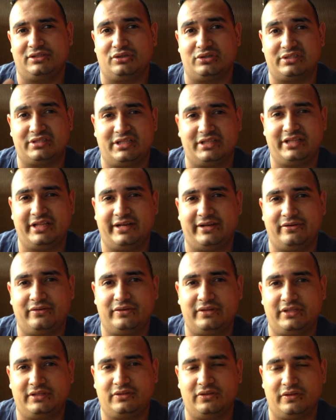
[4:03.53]
sostener
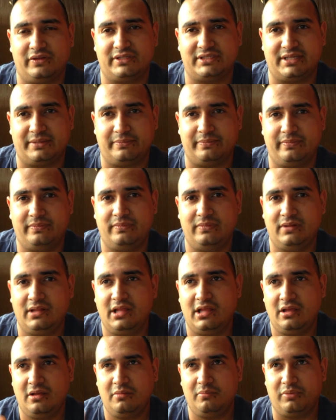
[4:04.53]
¿no? de toda esa
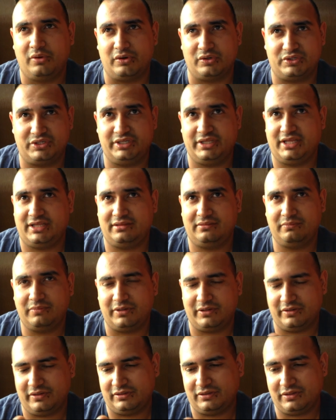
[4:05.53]
porosidad,
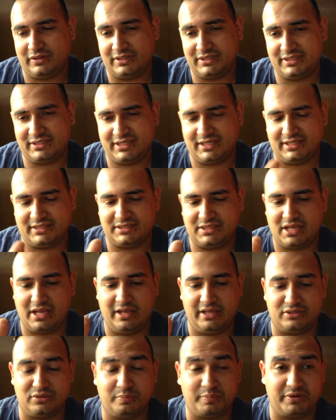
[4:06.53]
bueno, de todas esas
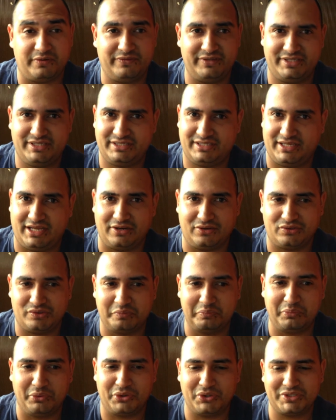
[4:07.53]
eh, superficies que no
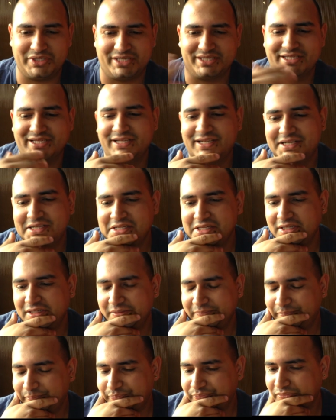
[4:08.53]
son porosas.
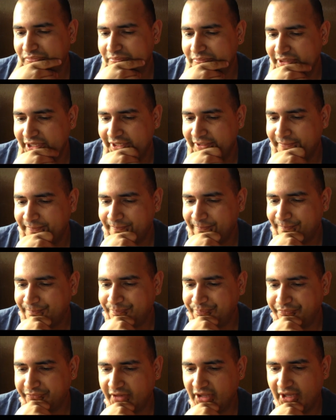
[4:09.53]
Bien.
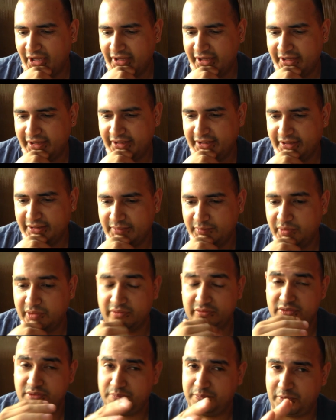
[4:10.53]

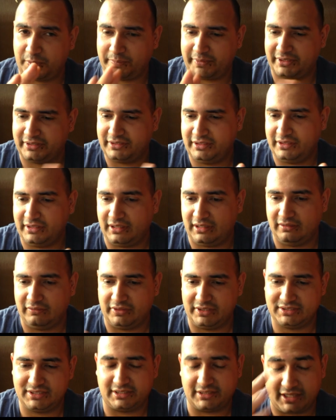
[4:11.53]
bueno, eso es por parte de lo
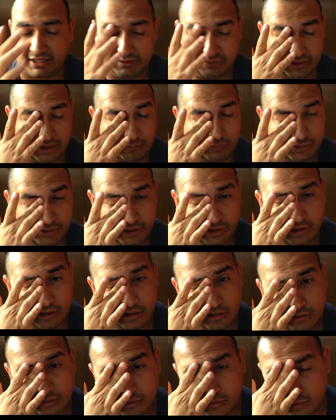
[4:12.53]
que es la tarántula
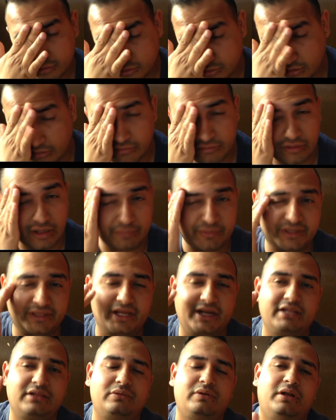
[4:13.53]
multicolor, ¿no? Yo a mi
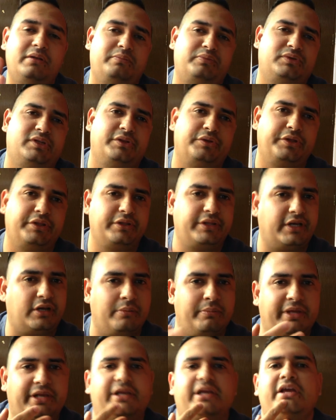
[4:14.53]
tarántula le doy de
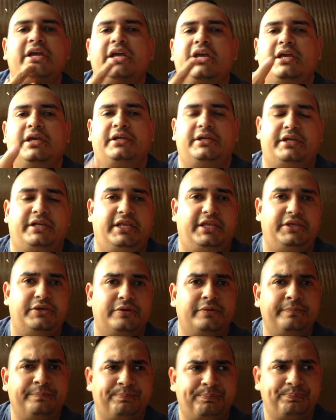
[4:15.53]
comer grillo.